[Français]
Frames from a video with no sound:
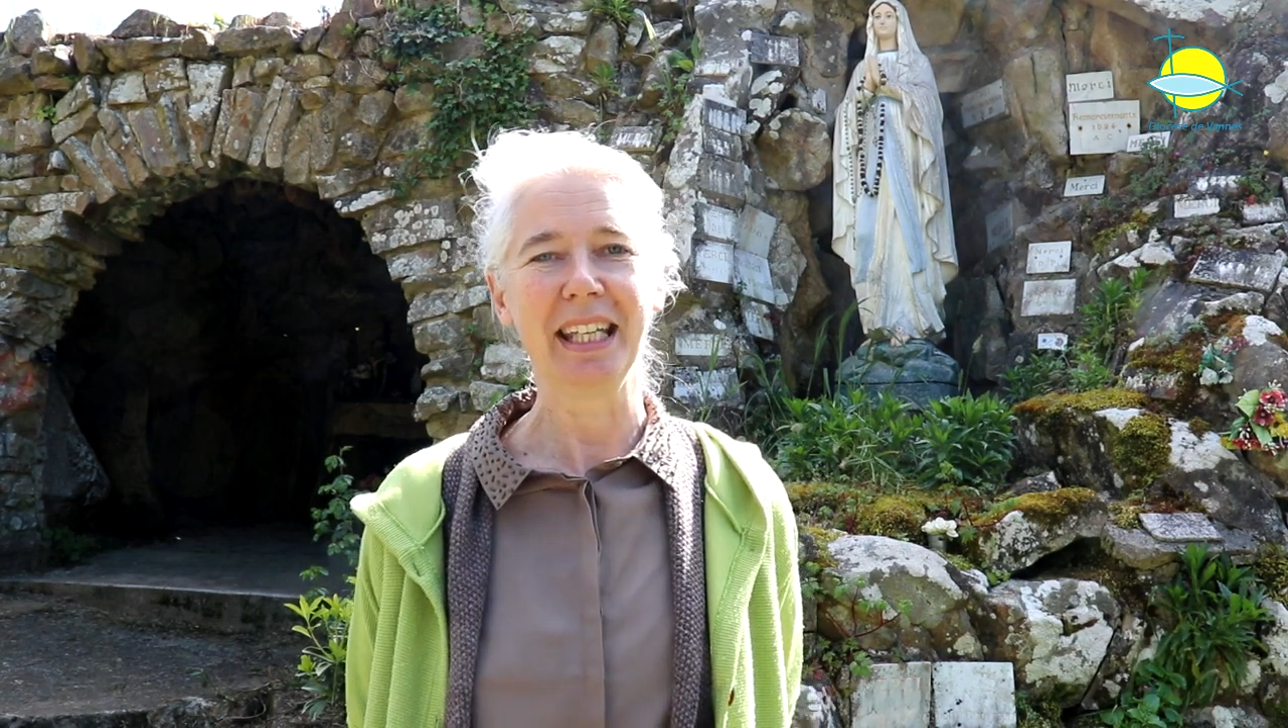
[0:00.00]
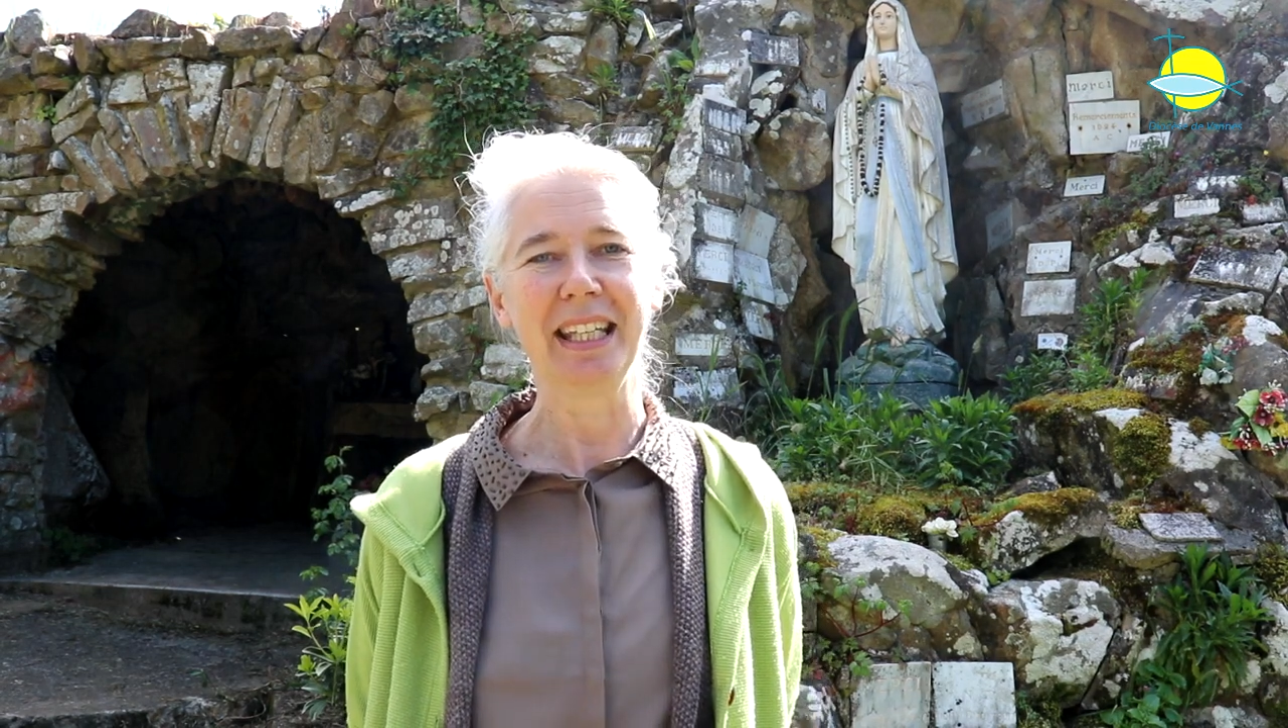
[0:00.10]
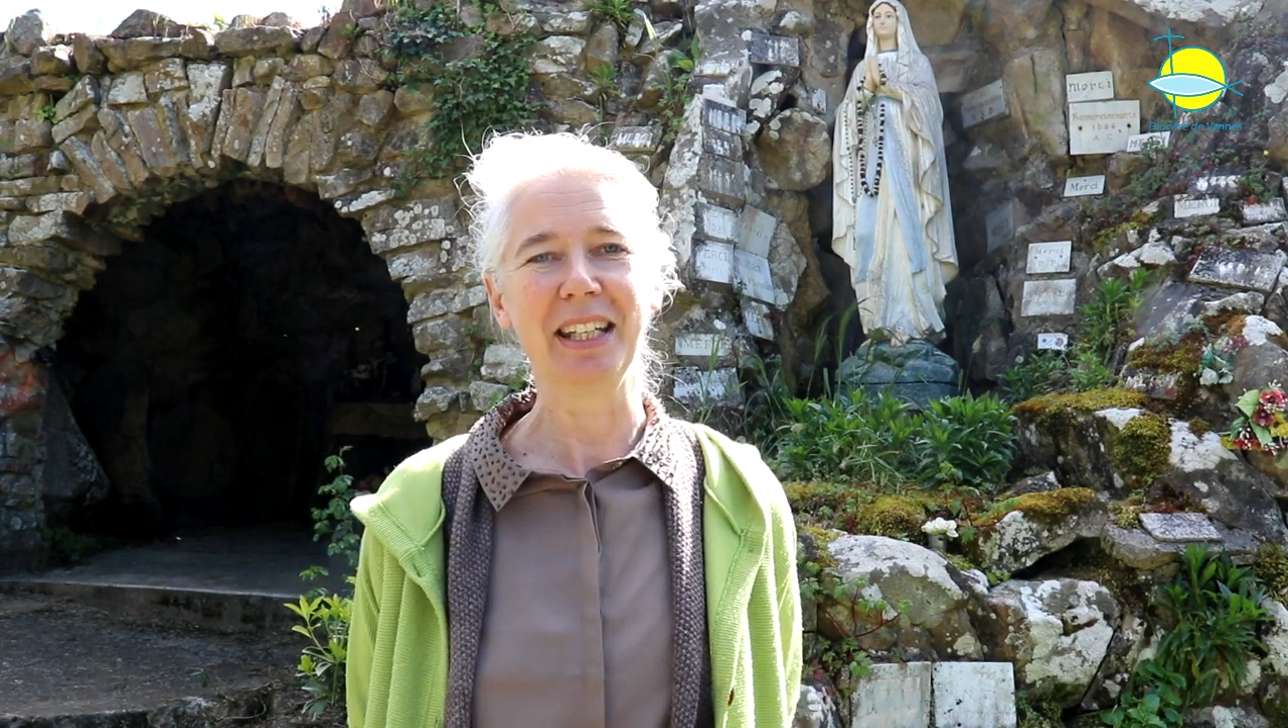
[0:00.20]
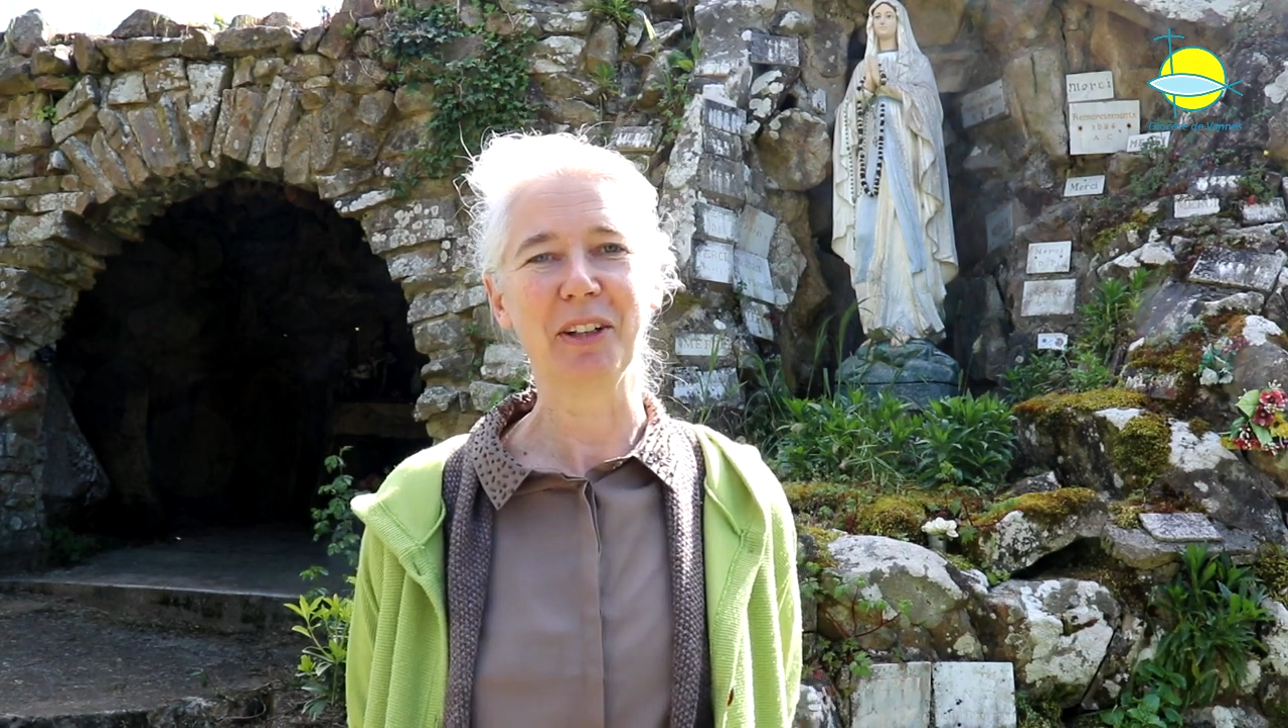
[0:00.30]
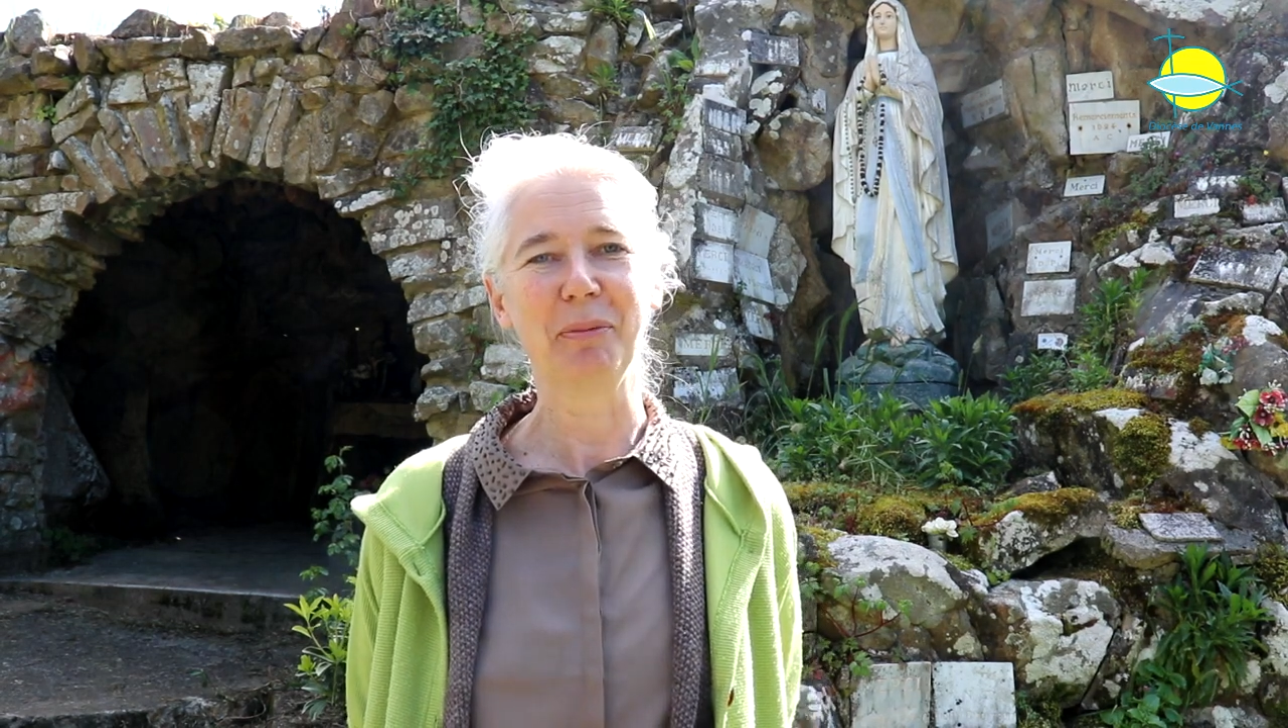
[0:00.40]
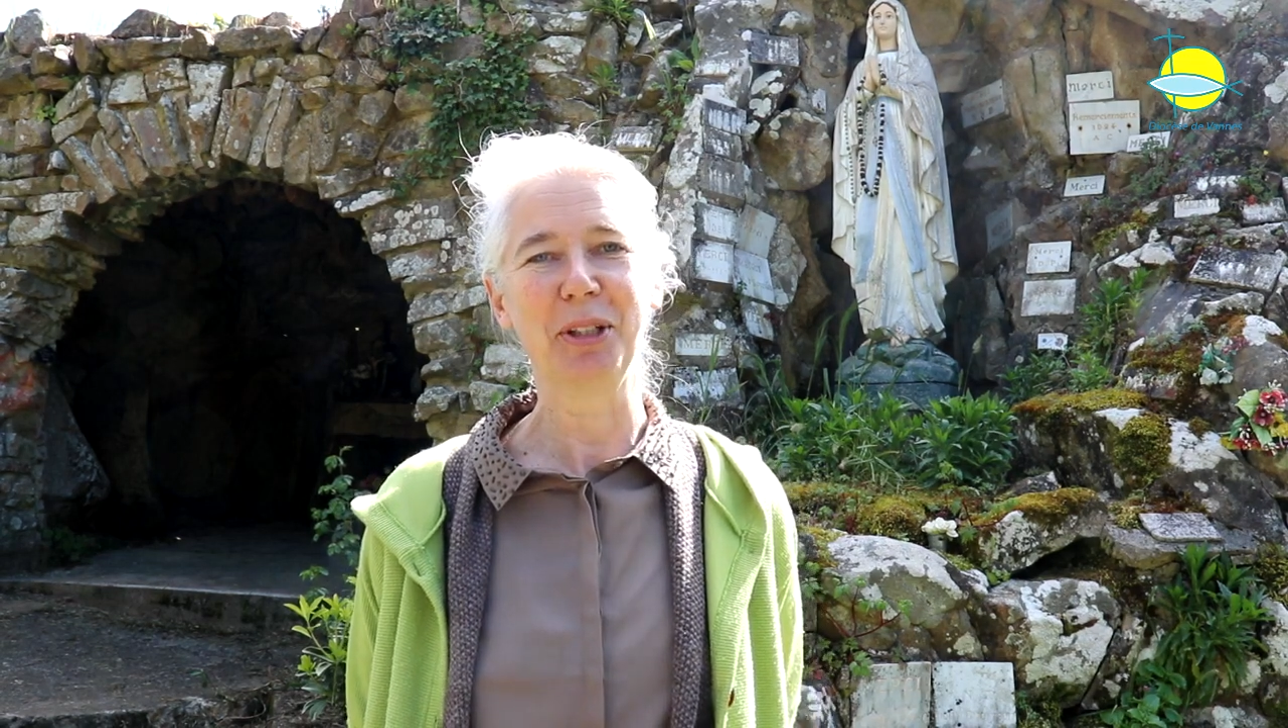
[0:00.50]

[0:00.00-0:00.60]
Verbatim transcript: Et en